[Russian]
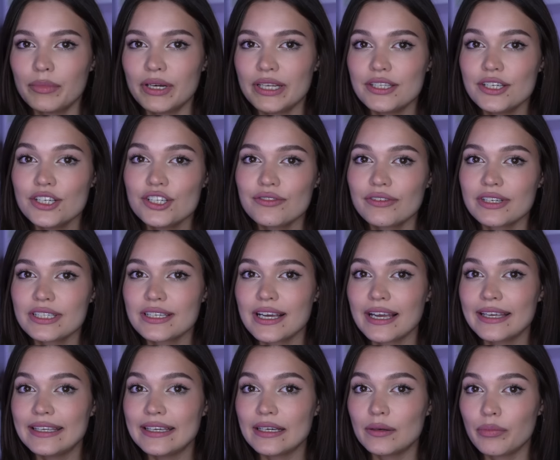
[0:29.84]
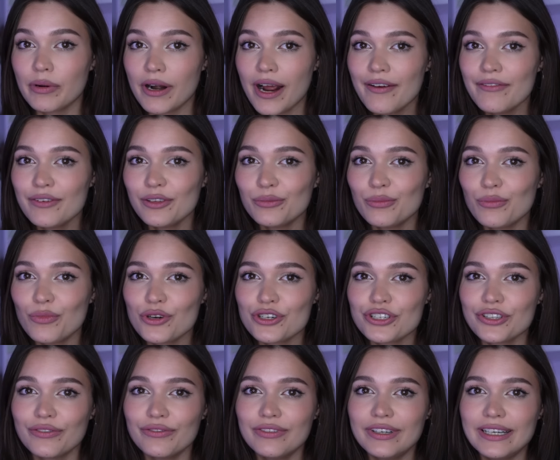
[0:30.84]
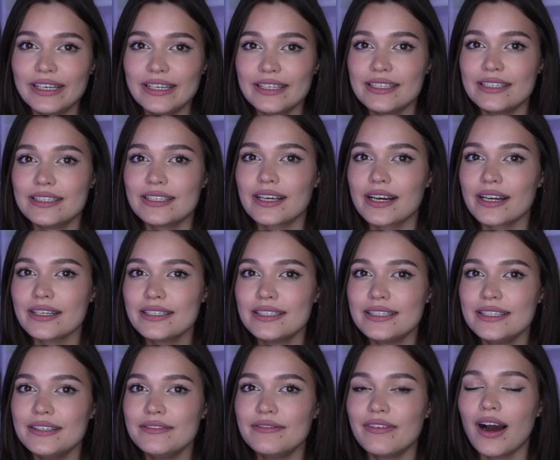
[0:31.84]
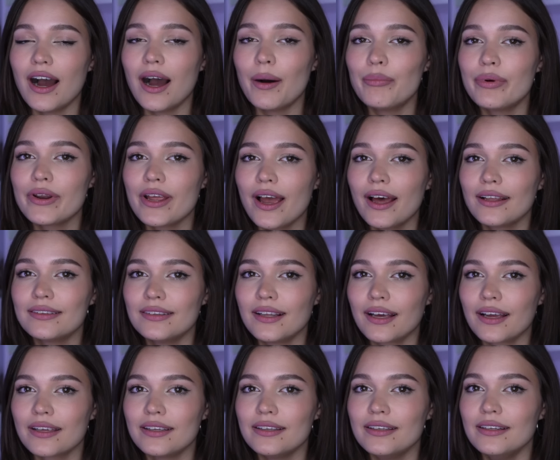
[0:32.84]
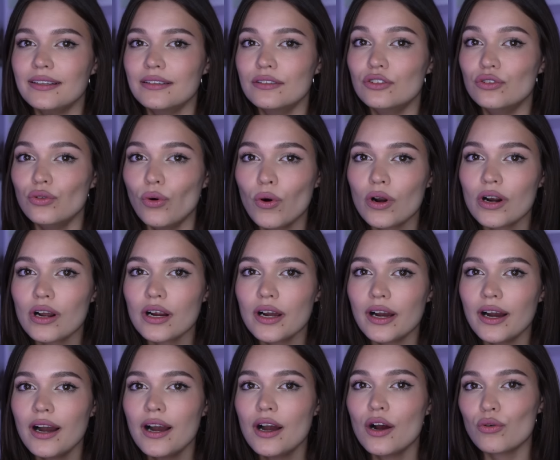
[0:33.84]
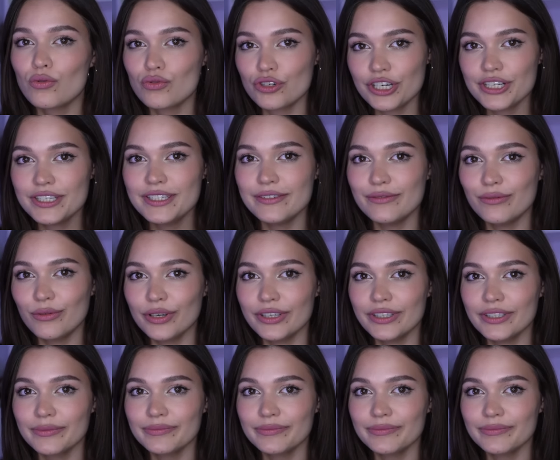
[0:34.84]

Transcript: Придерживаясь каких правил можно выглядеть красиво, опрятно и дорого уже сегодня.